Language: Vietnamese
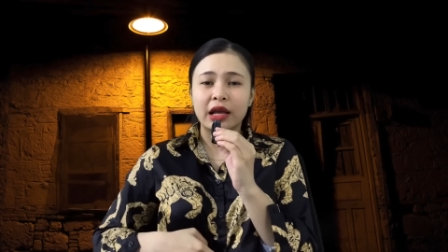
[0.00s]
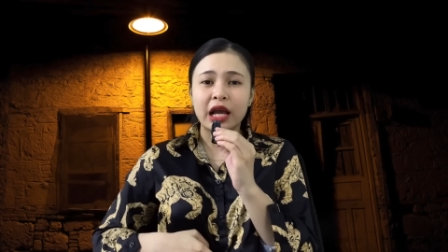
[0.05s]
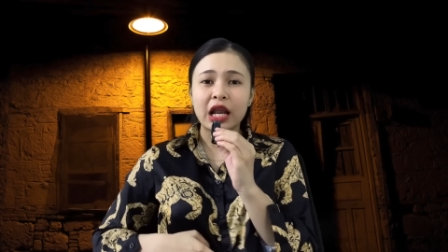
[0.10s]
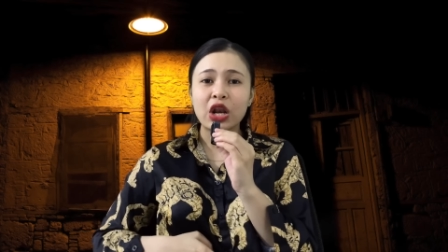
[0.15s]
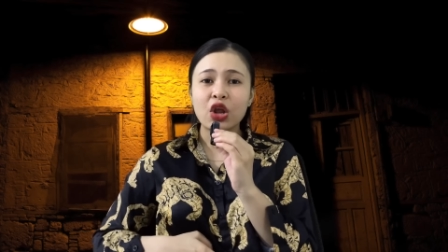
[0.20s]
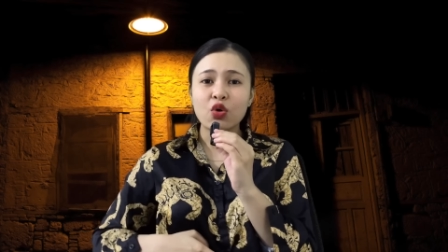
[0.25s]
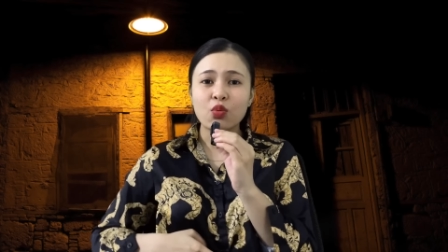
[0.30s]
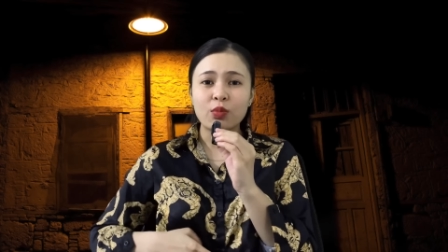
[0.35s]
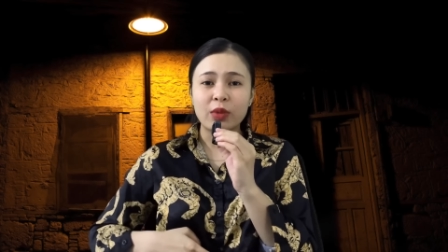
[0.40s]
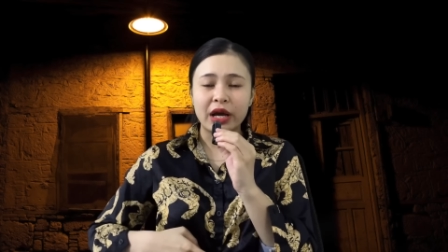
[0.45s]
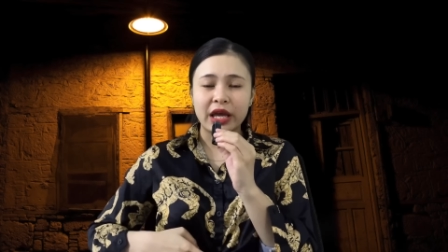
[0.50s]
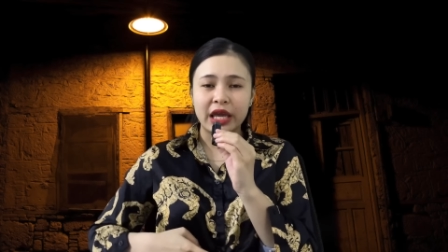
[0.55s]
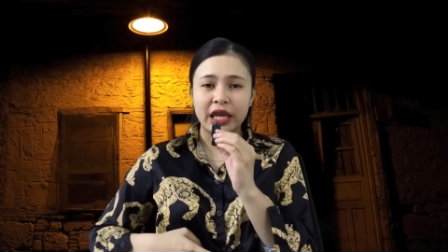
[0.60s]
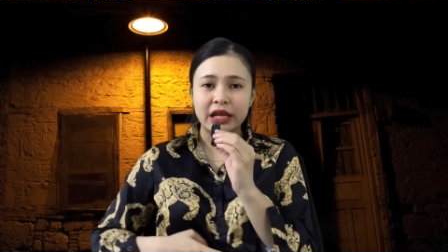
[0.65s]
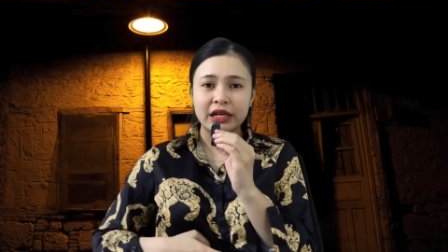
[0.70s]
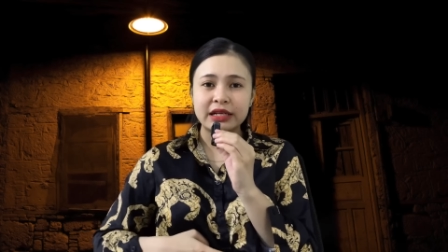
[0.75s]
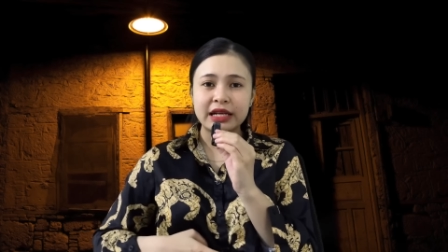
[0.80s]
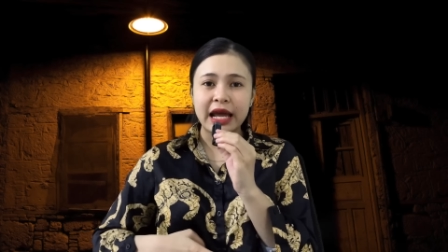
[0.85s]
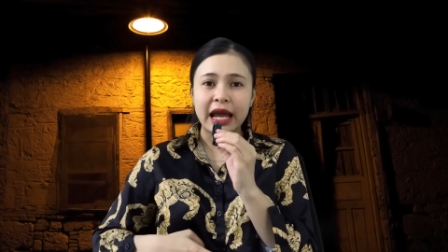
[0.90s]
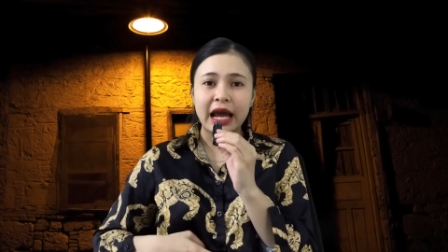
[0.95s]
Cái lúc mà
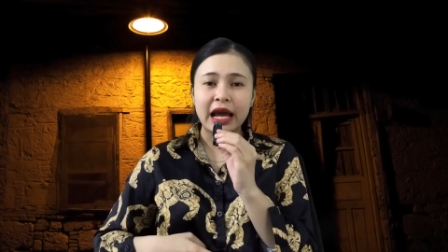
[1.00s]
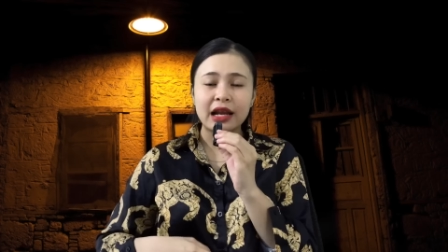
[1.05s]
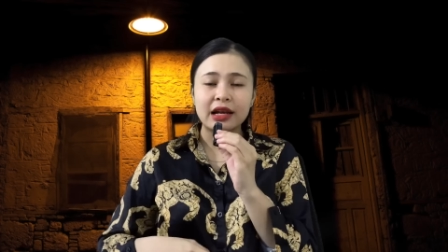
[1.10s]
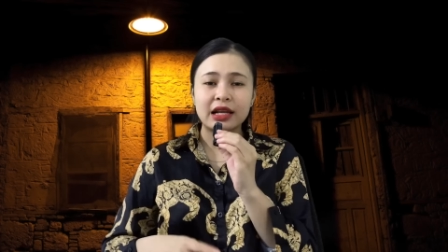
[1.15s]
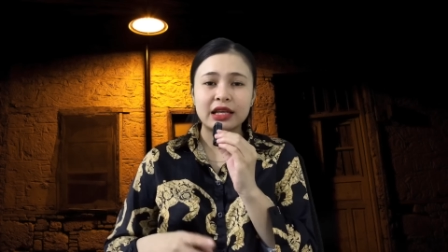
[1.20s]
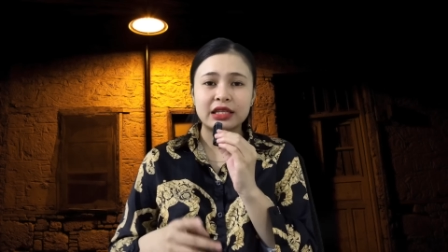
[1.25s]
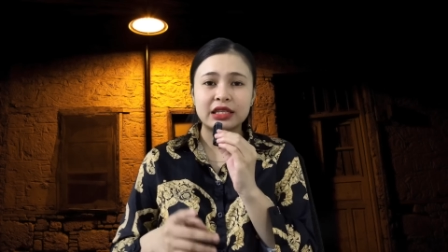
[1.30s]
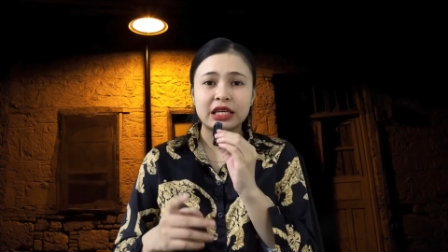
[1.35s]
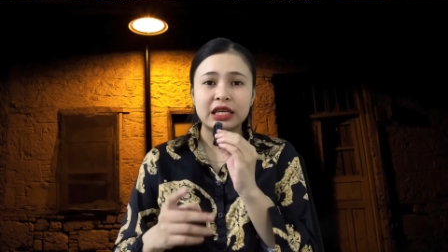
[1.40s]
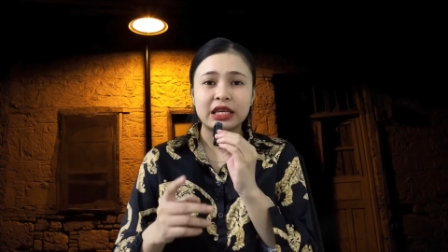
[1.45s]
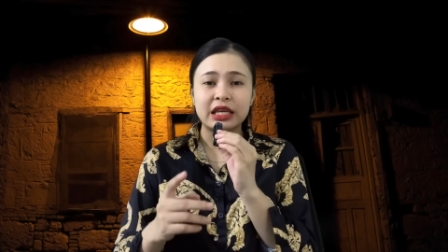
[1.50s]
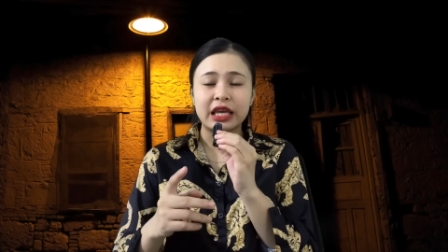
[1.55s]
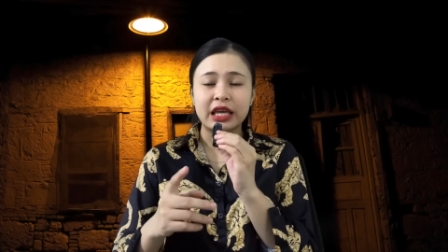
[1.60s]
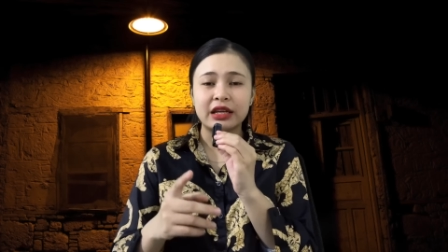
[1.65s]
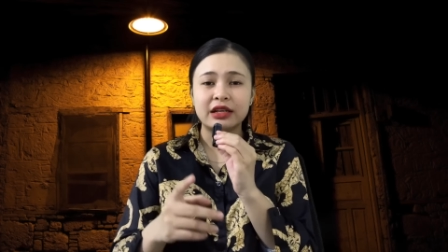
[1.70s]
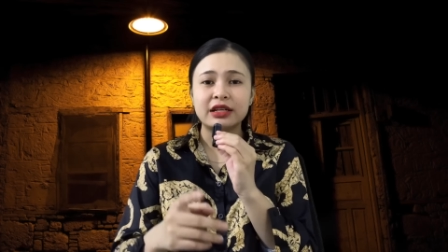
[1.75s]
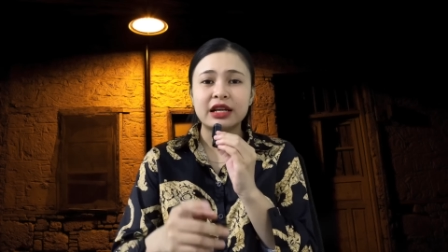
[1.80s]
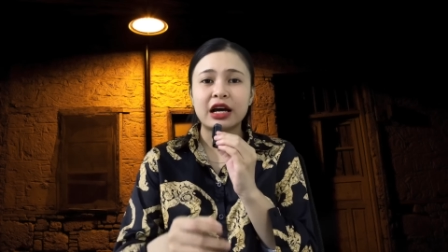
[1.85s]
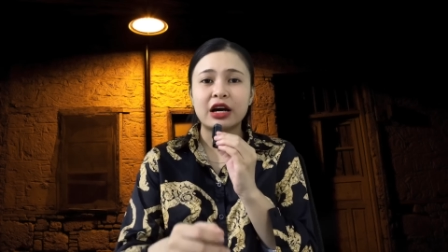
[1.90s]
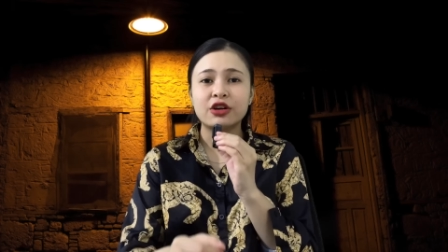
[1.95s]
hiện ra là chị
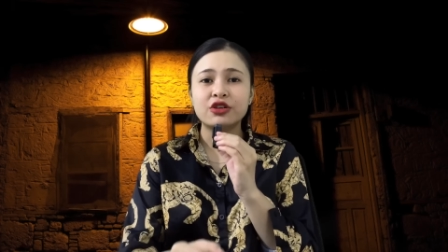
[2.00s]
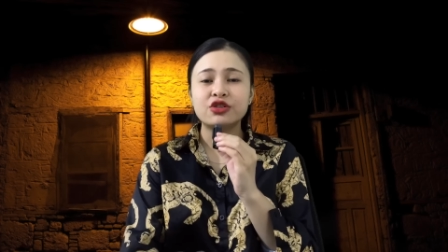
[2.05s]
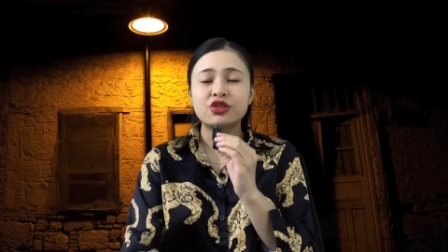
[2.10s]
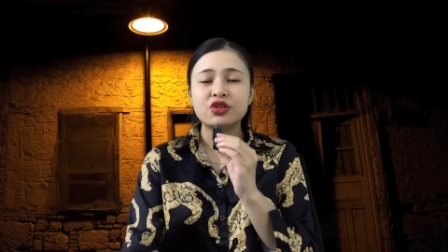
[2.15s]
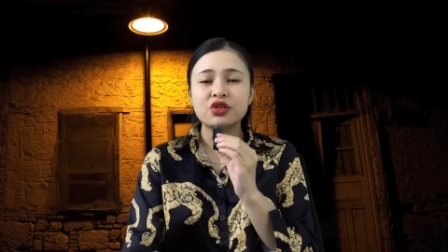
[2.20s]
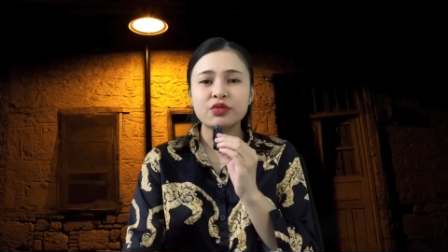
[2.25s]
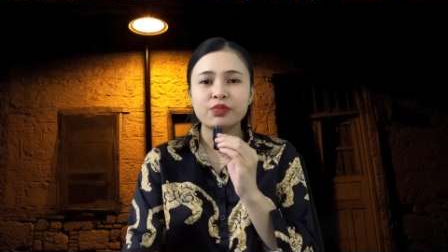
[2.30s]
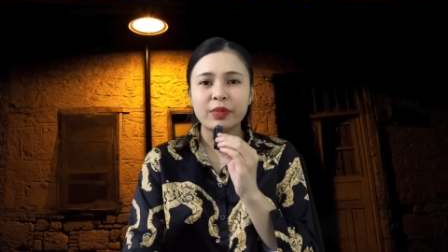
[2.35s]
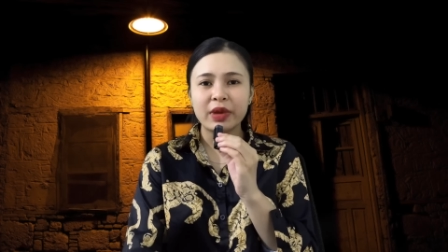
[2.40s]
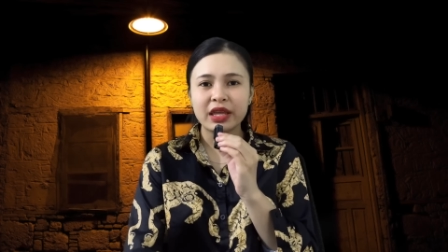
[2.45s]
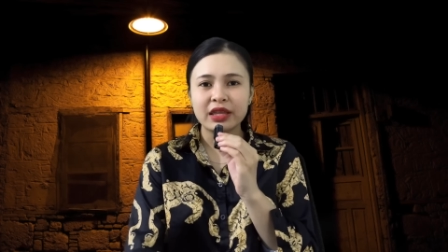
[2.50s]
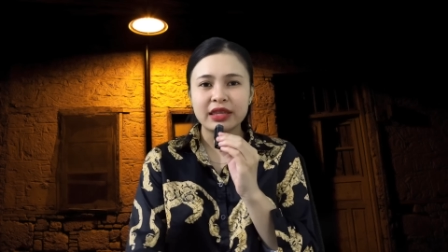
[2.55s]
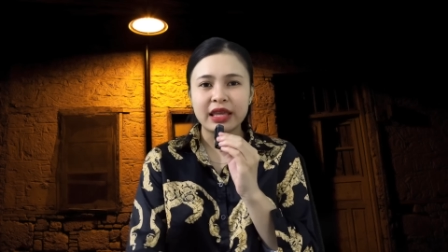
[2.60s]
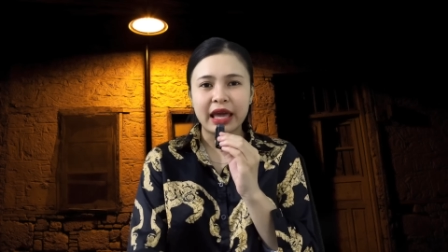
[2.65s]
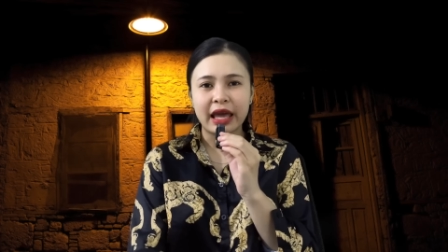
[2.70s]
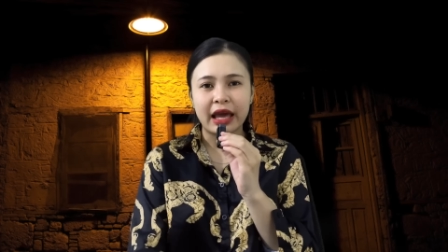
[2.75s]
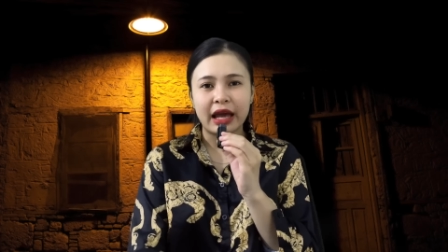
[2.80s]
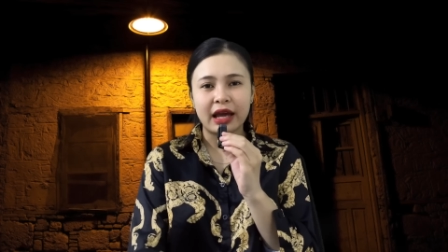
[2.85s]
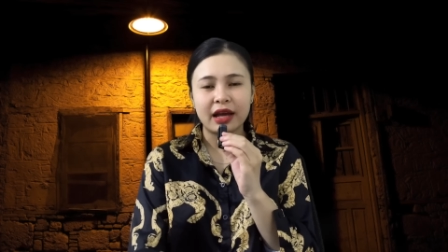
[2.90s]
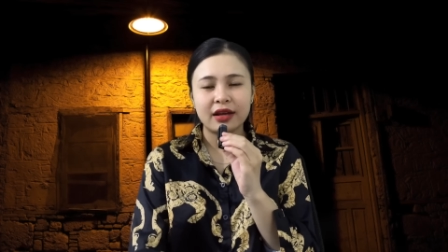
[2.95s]
hiện ra ở trước mé
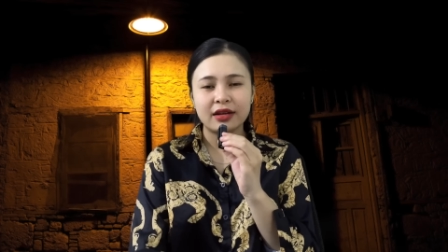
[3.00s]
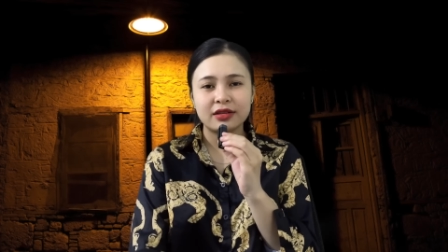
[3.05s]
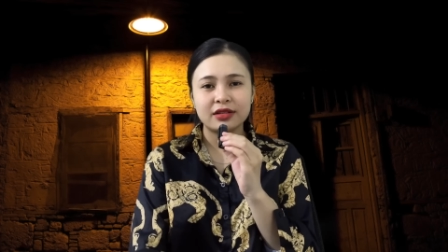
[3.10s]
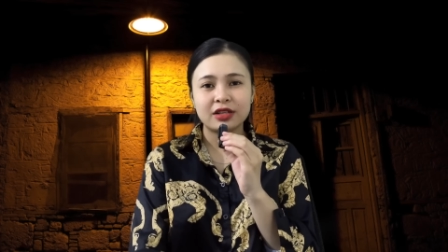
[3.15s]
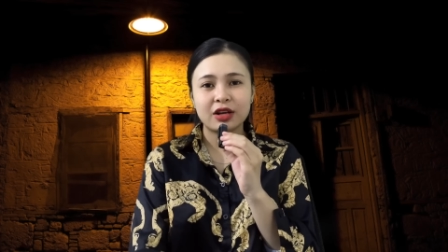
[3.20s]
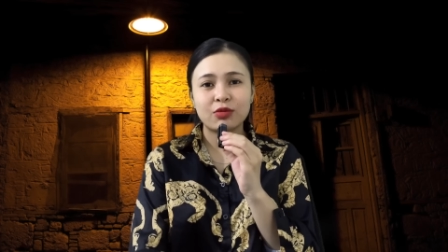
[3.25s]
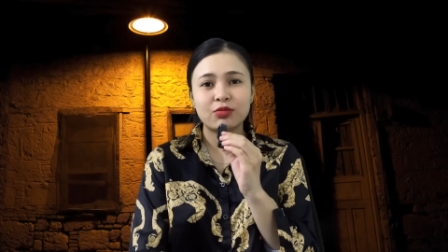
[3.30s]
nhà,